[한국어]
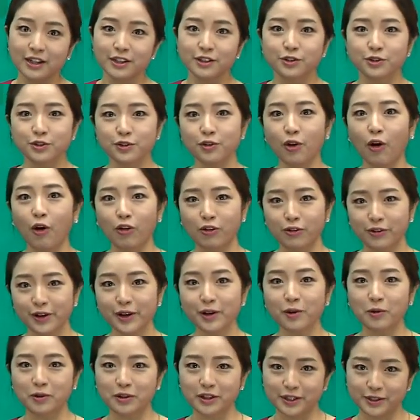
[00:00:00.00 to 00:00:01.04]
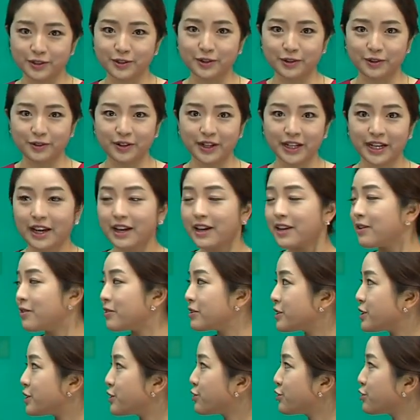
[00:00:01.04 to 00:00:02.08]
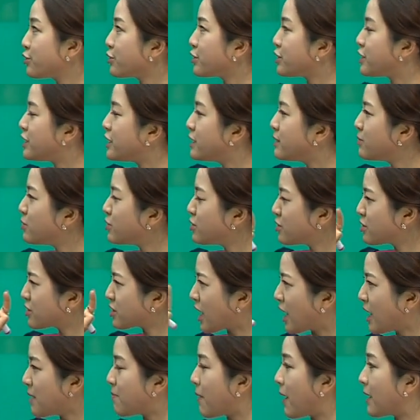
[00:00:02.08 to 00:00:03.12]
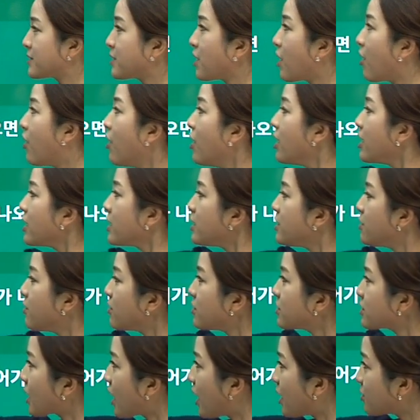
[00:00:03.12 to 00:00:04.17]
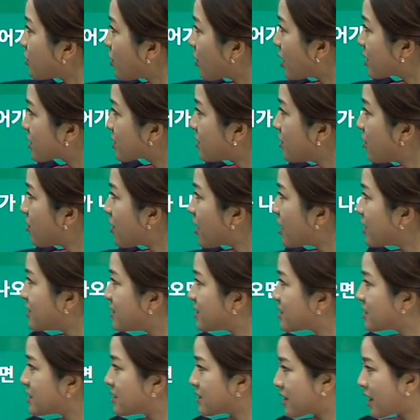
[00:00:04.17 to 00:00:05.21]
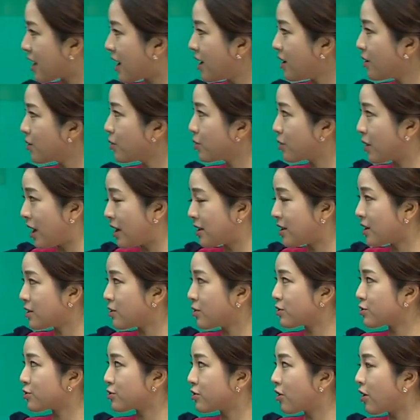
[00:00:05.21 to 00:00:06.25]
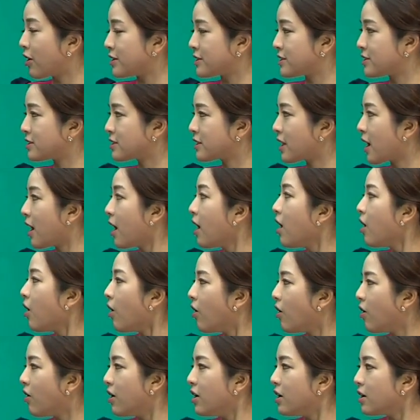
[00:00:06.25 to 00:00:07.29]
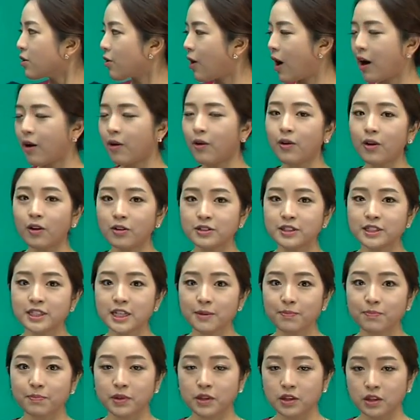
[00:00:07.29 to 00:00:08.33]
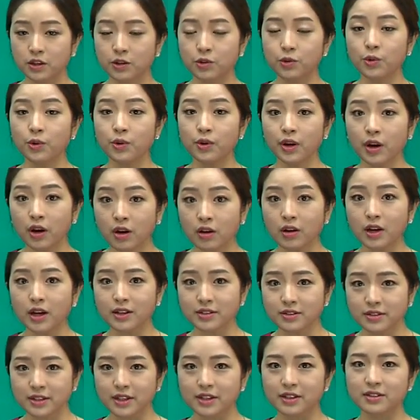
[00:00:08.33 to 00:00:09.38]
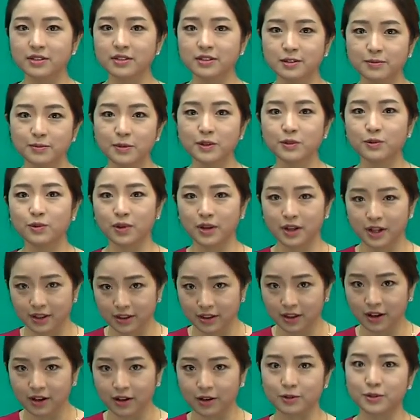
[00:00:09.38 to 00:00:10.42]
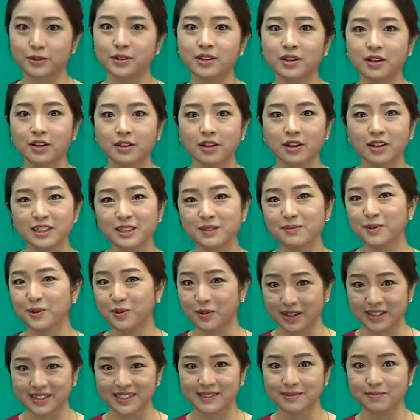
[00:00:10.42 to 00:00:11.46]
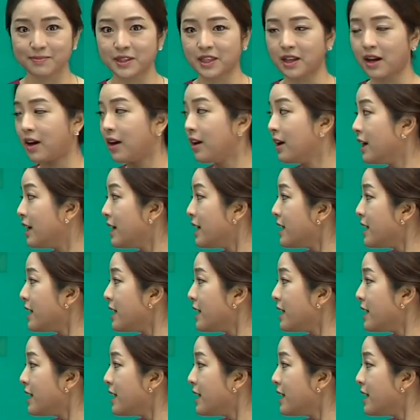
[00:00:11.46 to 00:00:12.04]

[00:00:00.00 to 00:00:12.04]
Do you agree or disagree? 이런 식으로 질문을 잘 봐서 이런 단어가 들어가 있을 때, 요 네 단어가 들어가 있을 때, 어, 과거, 현재 비교형 에세이를 쓰면 되겠다라고 생각을 하시면 되겠습니다.